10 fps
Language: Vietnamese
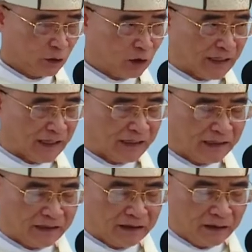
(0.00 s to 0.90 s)
đó là
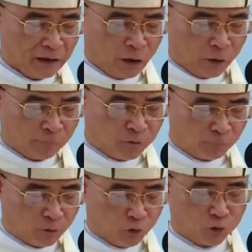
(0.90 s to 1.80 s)

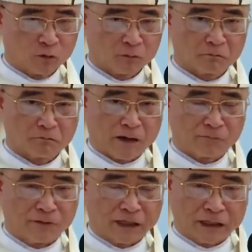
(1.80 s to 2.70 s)
phục vụ
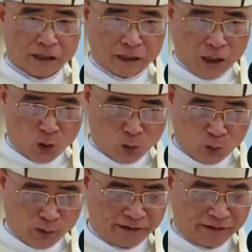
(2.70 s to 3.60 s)
bằng việc cầu
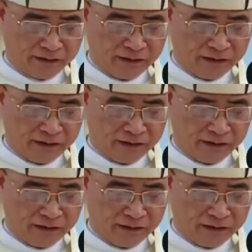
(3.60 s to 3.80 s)
nguyện